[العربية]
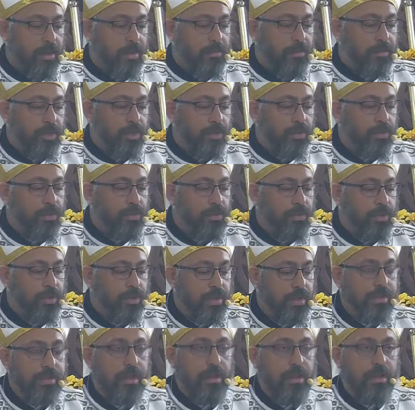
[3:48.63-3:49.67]
بدون
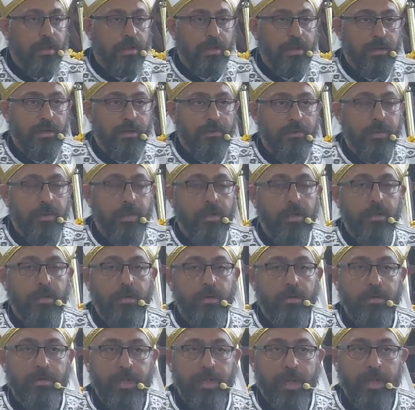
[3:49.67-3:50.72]
صلاه من
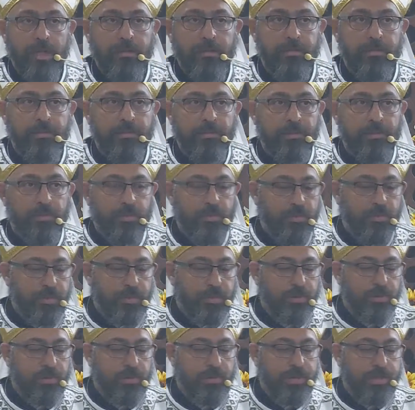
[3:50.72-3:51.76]
الخدام
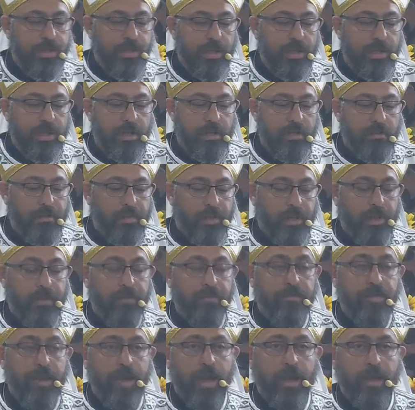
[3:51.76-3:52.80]
وبدون صلاة من
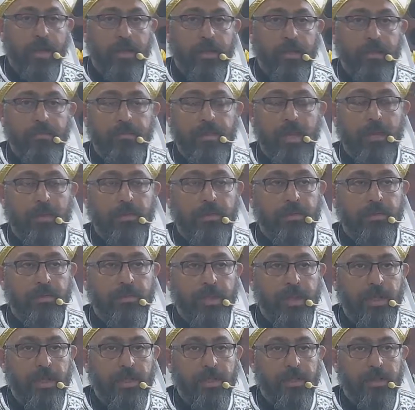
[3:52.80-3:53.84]
الفعلة
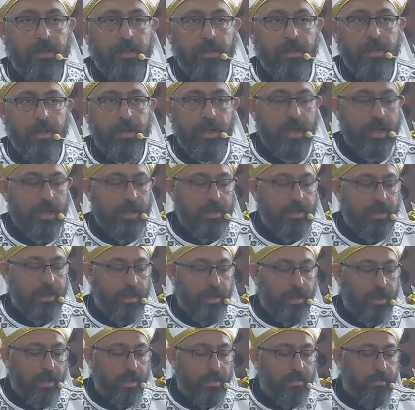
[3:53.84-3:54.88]
المخدومين هذه
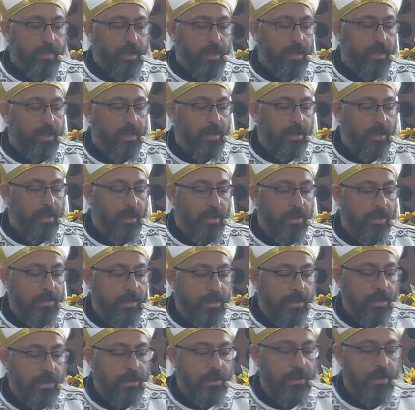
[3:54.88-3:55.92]
الخدمة
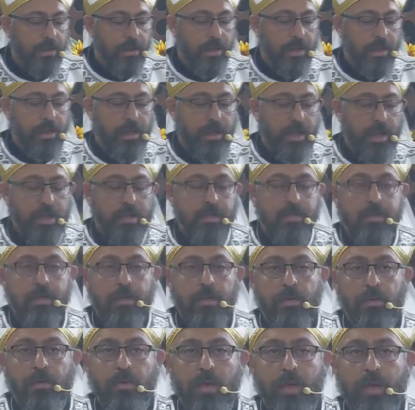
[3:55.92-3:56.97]
الله ليس
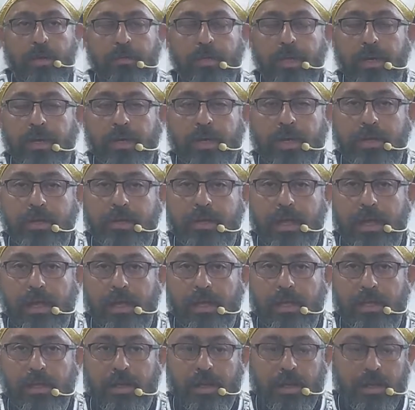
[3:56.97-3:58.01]
هو
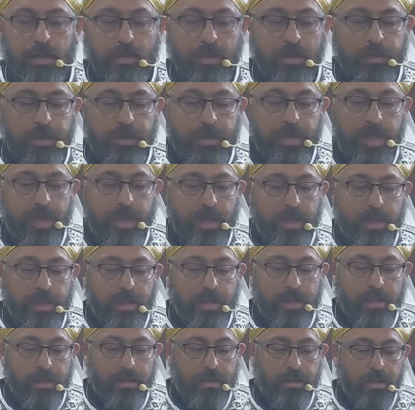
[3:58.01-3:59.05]
مركزها وبالتالي
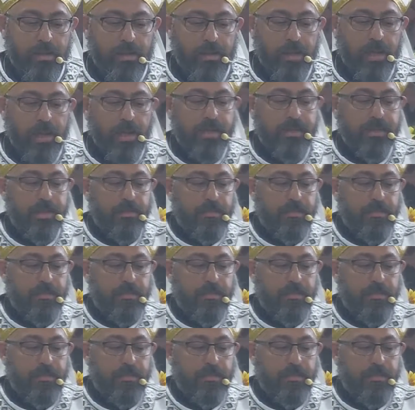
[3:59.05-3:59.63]
الله ليس